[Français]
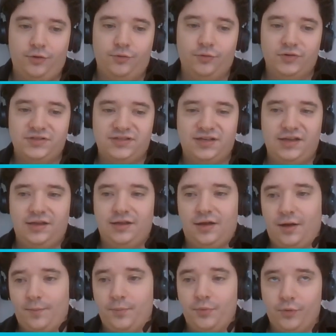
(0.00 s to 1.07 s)
donc c'est
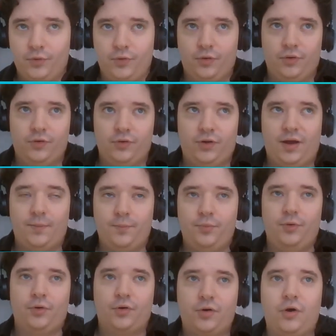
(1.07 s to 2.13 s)
un peu, un
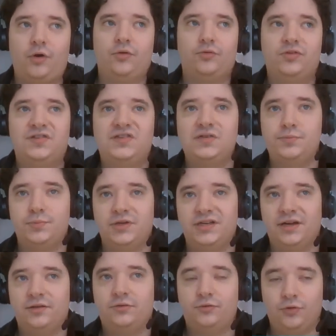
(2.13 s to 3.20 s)
peu encore, si je puis
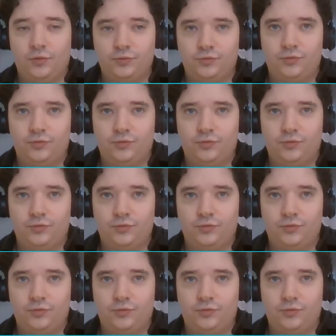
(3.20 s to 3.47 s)
dire, tendu